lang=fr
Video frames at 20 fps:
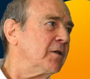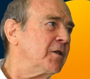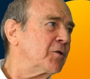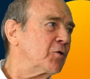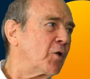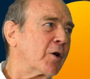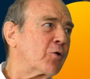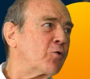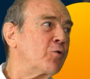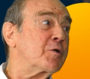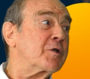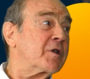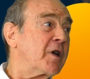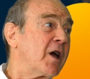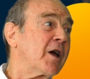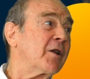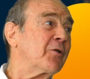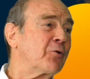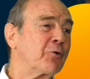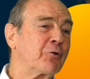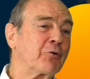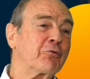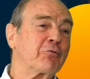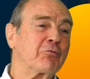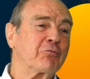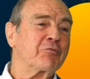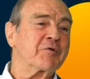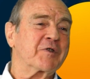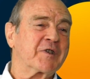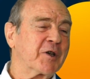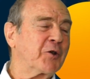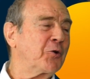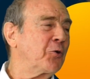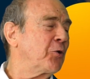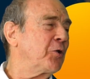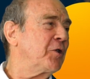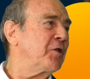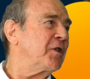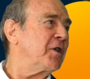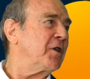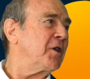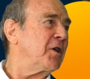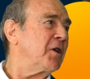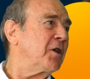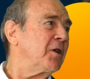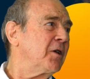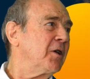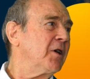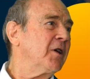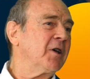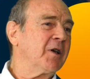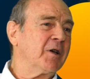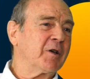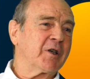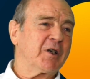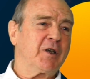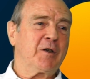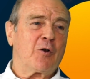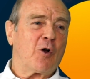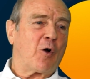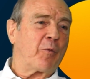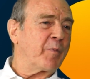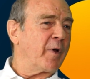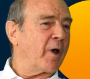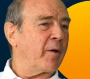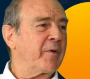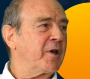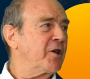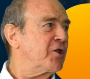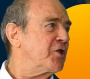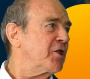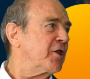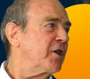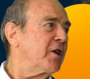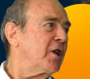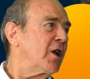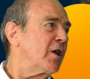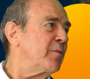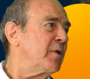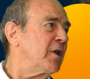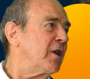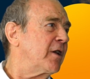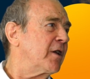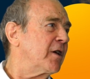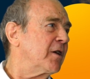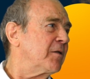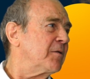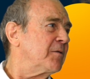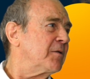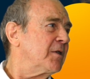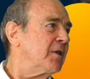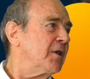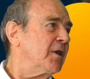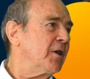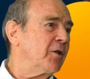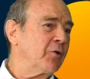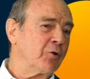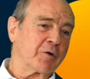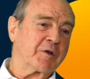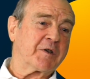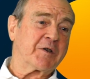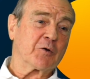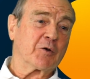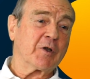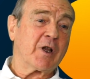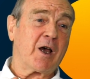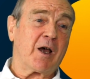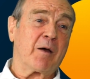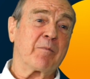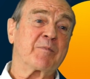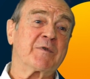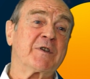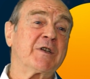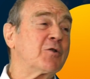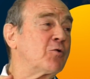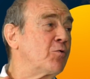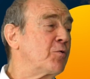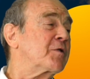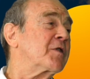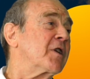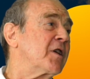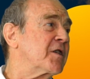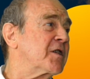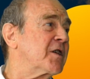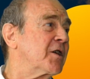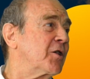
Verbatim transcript: Ils ont un coussin de sécurité qui leur permet de gérer l'habileté. Donc si on a un petit coussin de